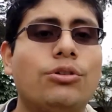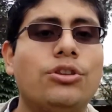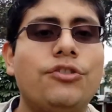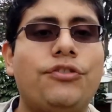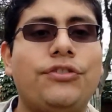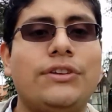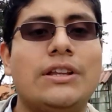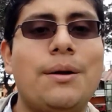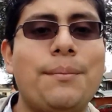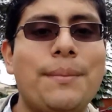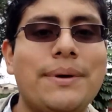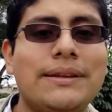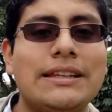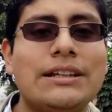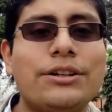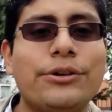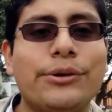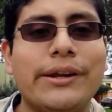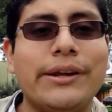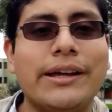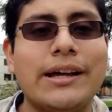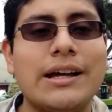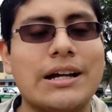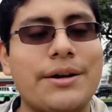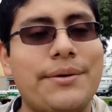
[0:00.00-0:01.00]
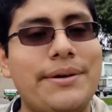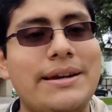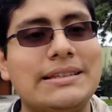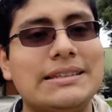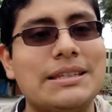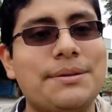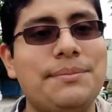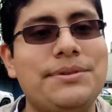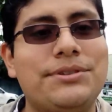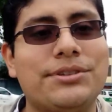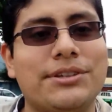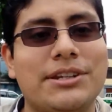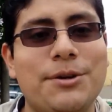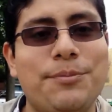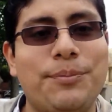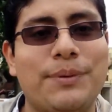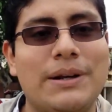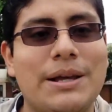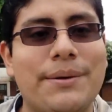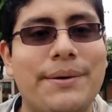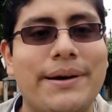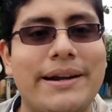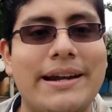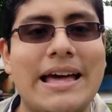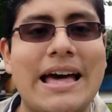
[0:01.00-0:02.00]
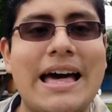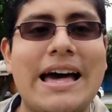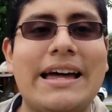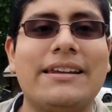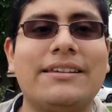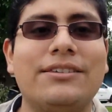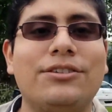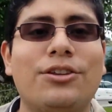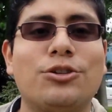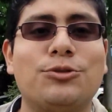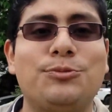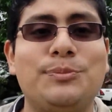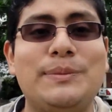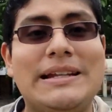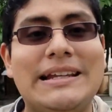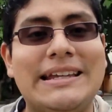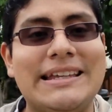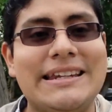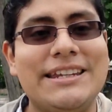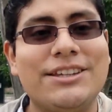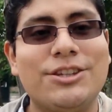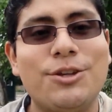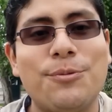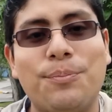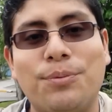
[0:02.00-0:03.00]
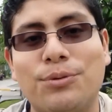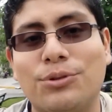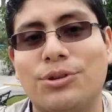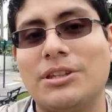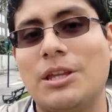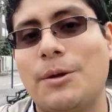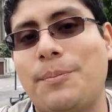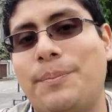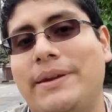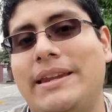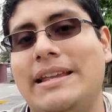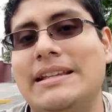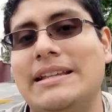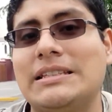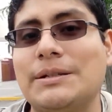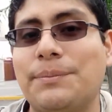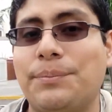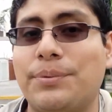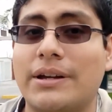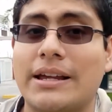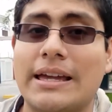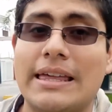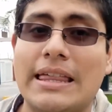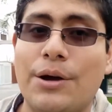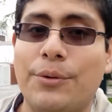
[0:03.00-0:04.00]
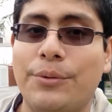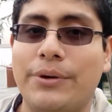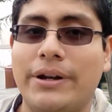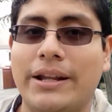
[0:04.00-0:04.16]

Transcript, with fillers: Cuando finalmente logren acabar estas misiones pues les van a dar 2500 puntos de experiencia por cada